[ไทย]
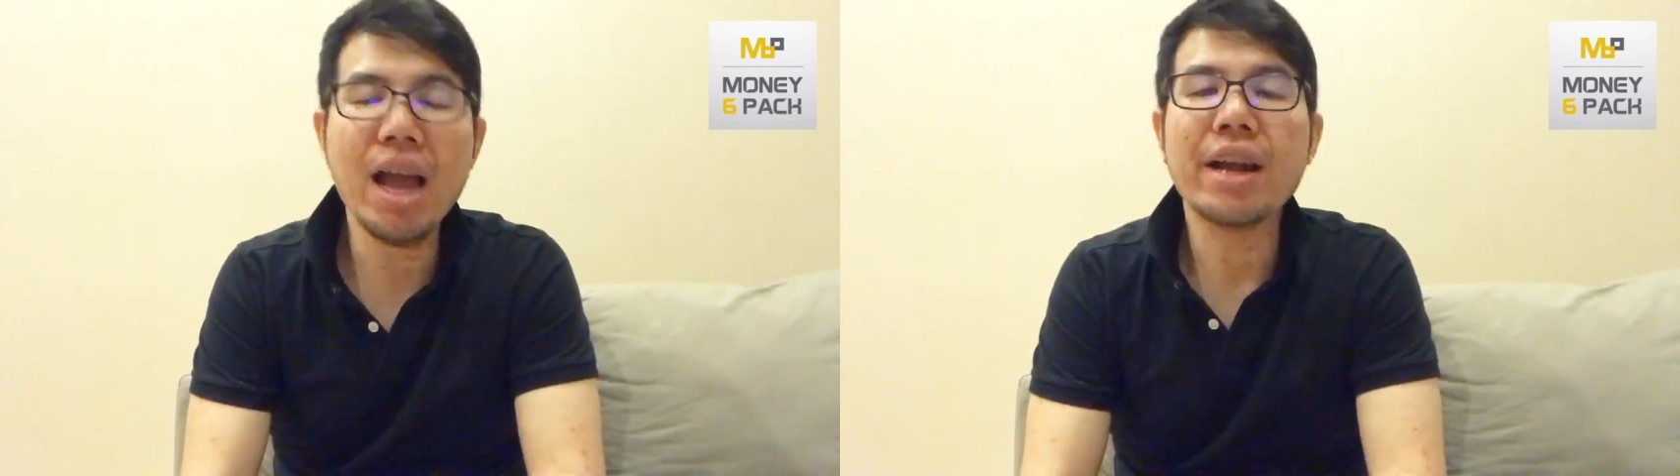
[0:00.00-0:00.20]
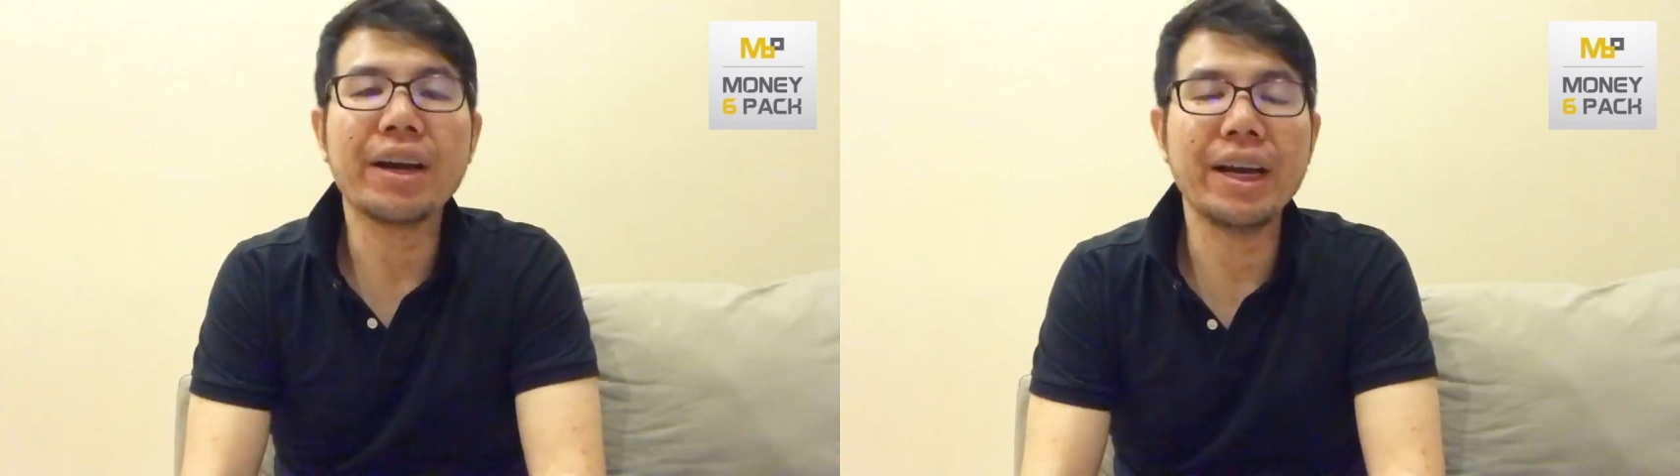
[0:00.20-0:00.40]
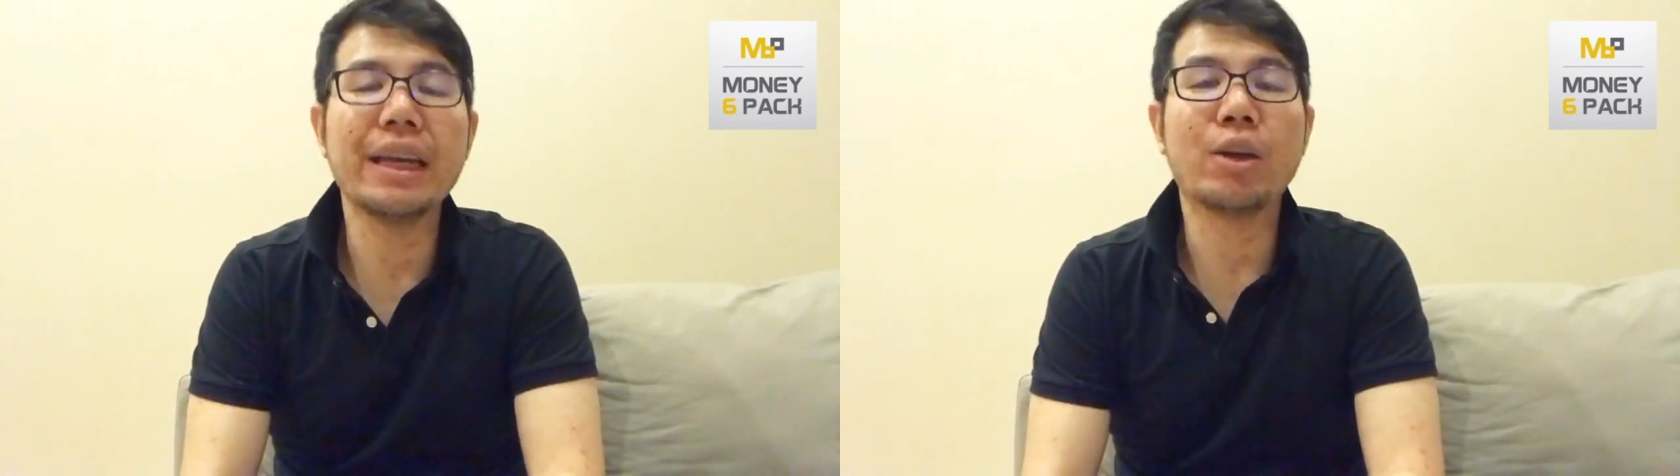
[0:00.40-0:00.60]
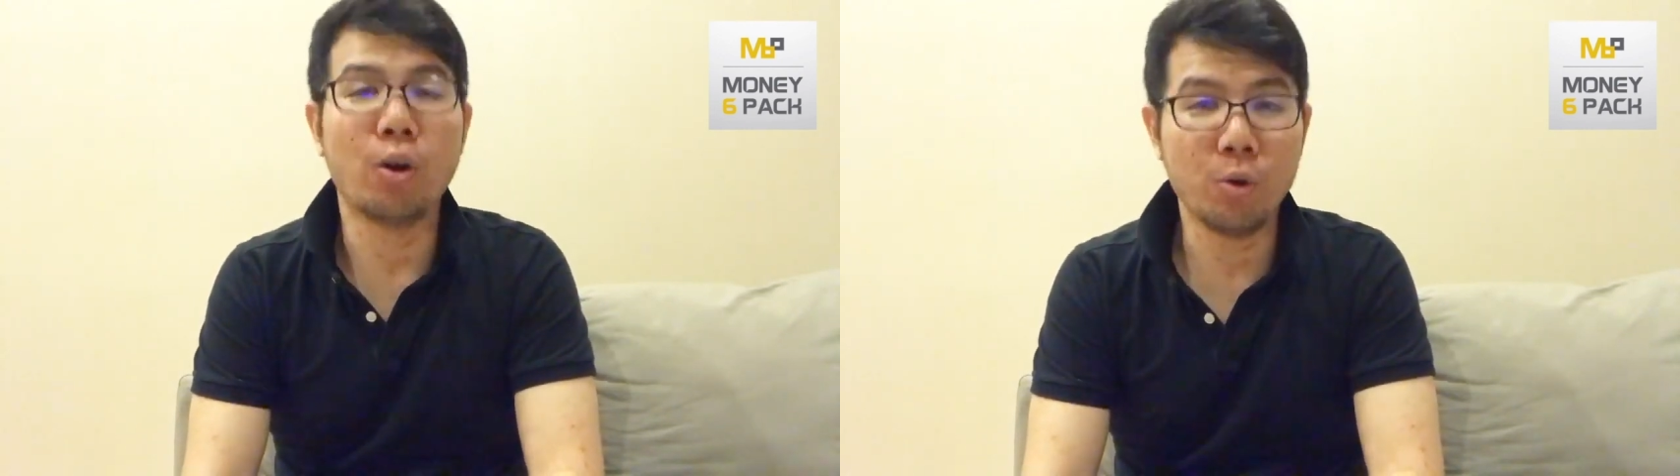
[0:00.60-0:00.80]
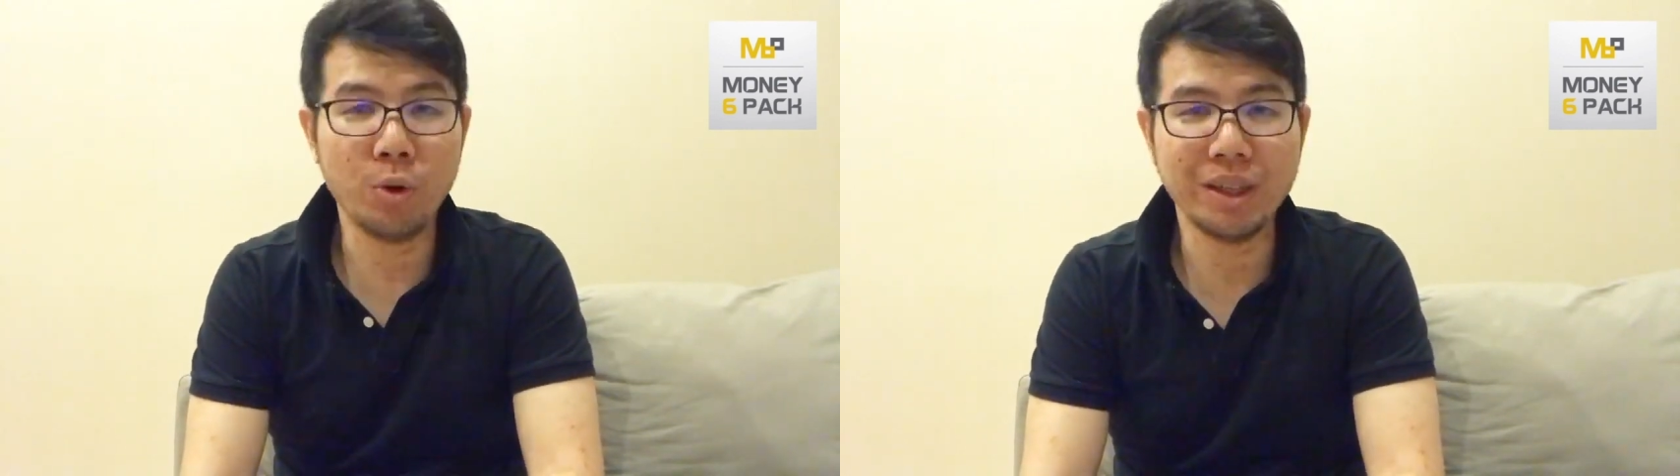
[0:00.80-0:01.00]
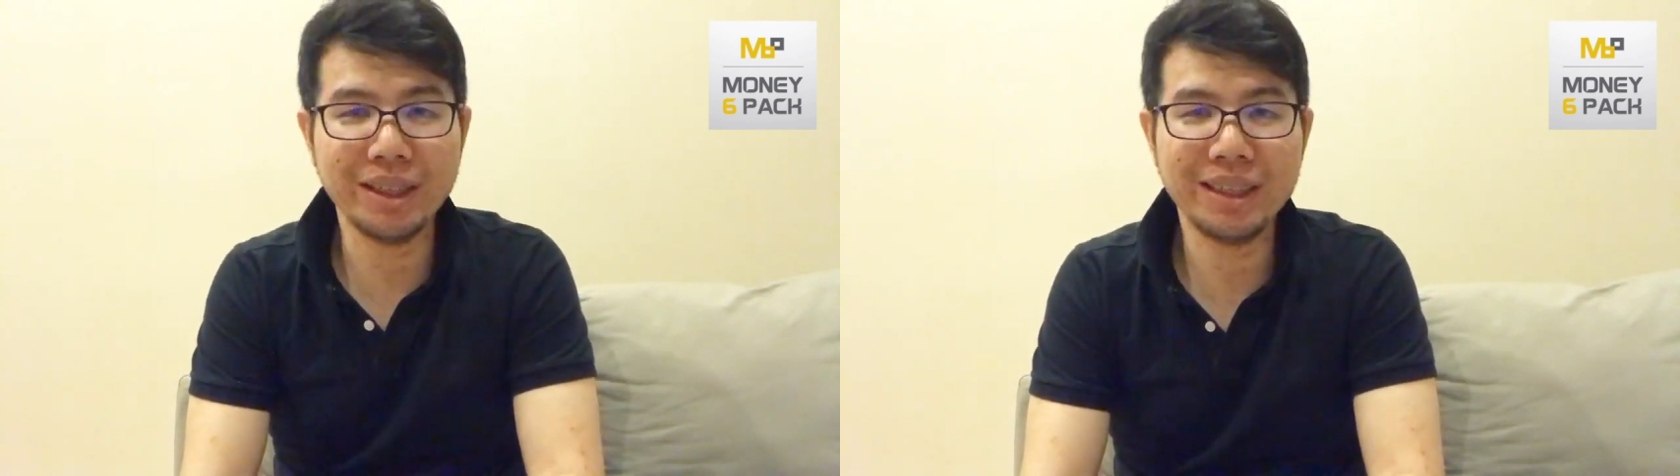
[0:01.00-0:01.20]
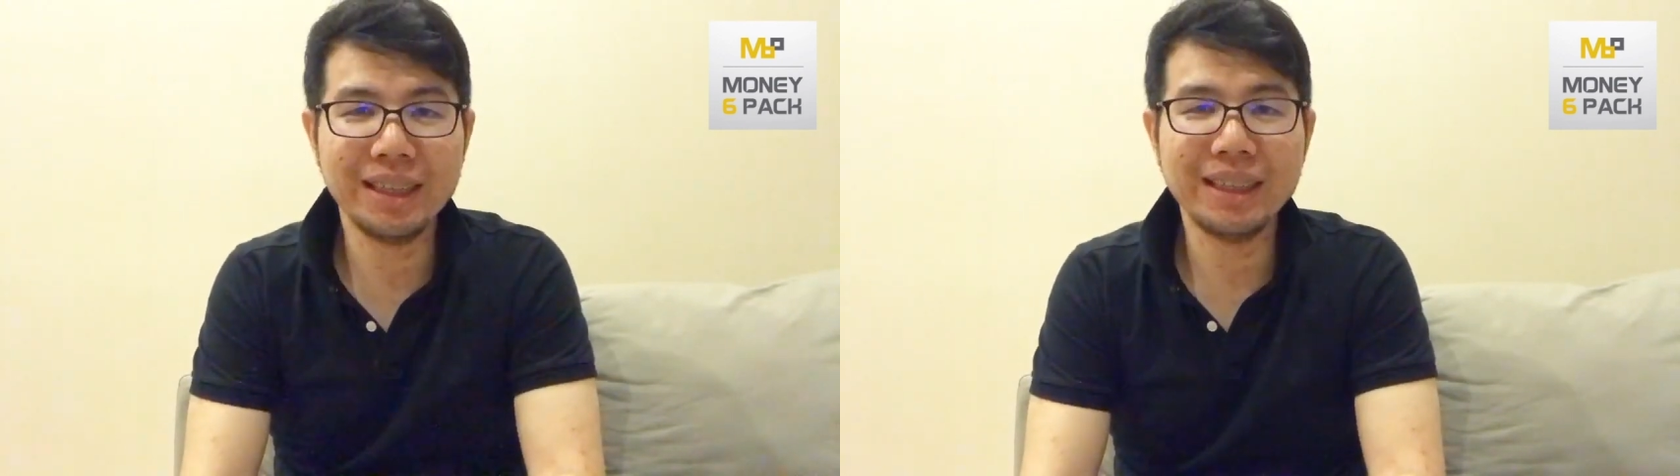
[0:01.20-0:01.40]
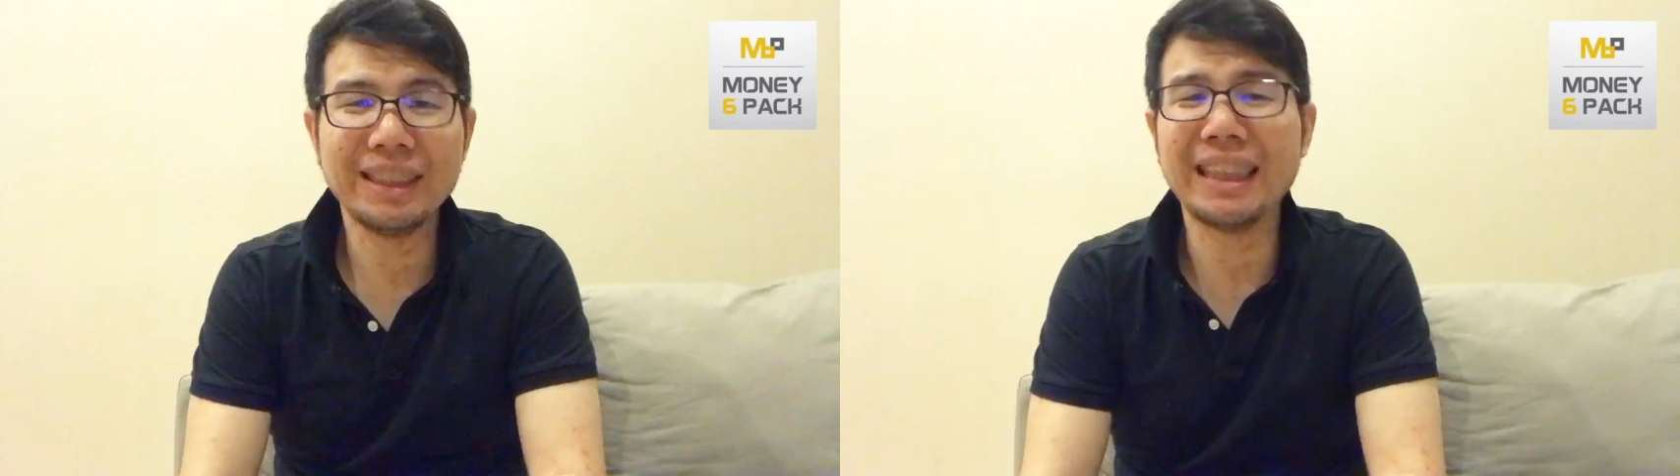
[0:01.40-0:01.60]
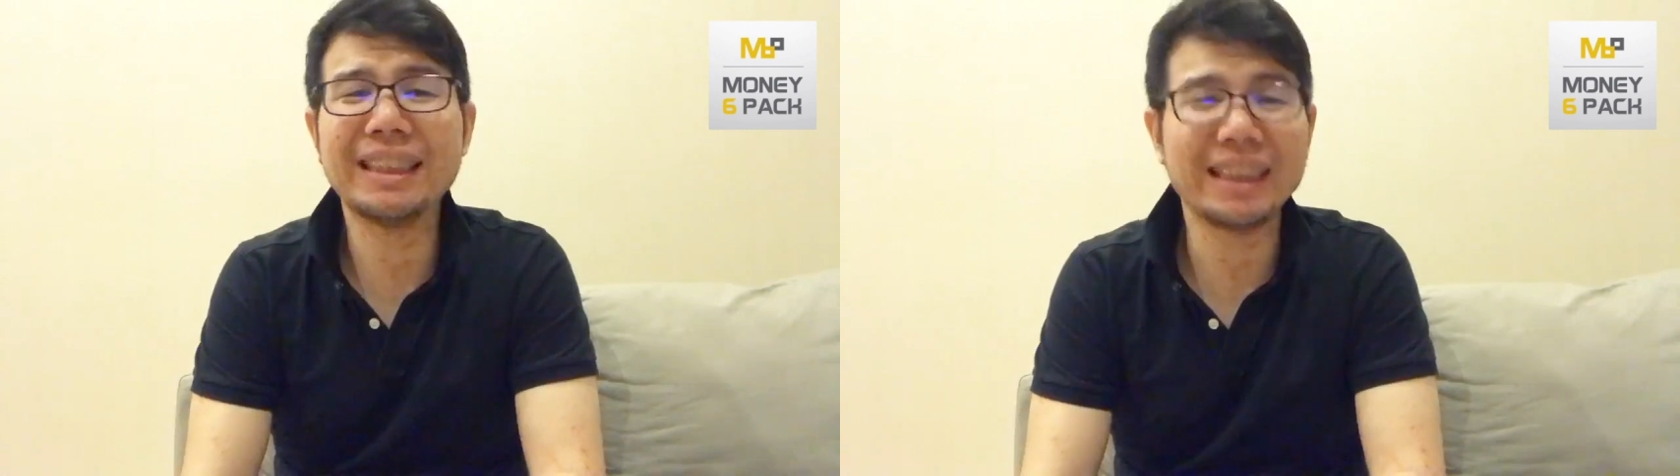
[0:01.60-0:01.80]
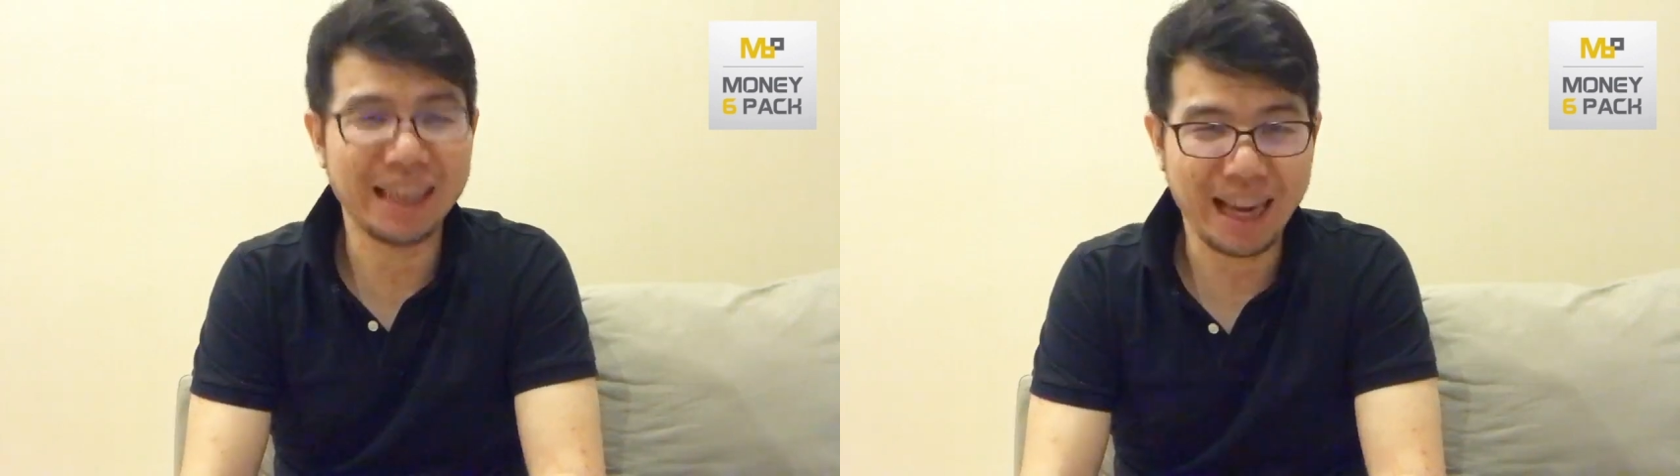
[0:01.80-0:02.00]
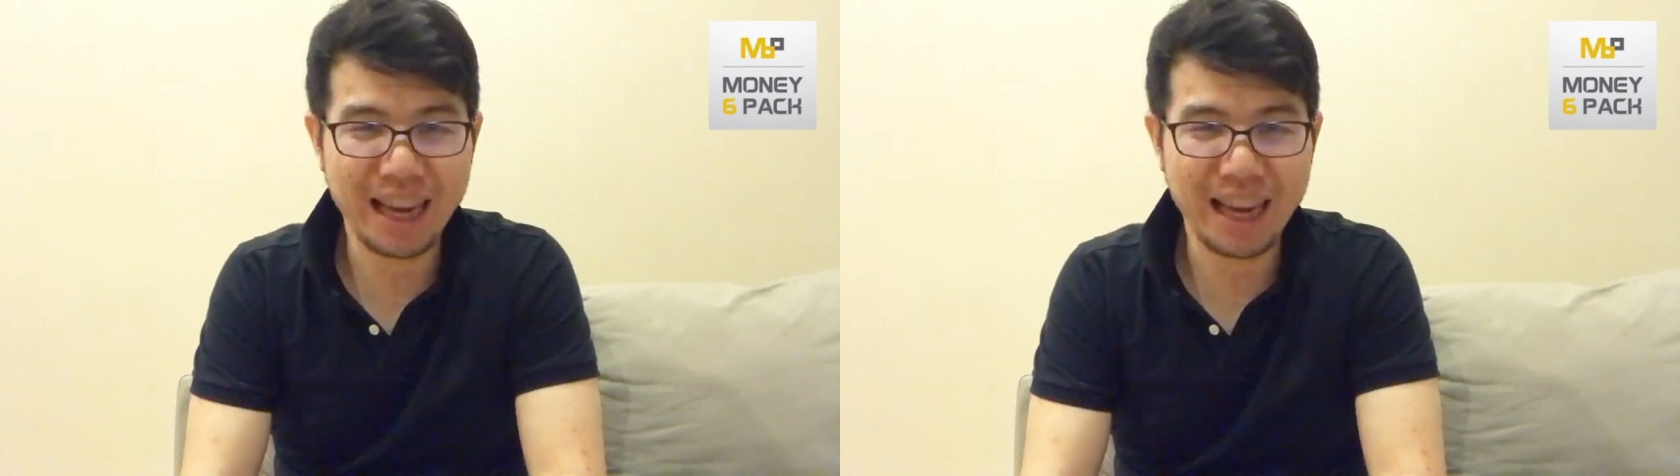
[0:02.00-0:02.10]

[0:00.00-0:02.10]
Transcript: เครดิตของคุณจะเสีย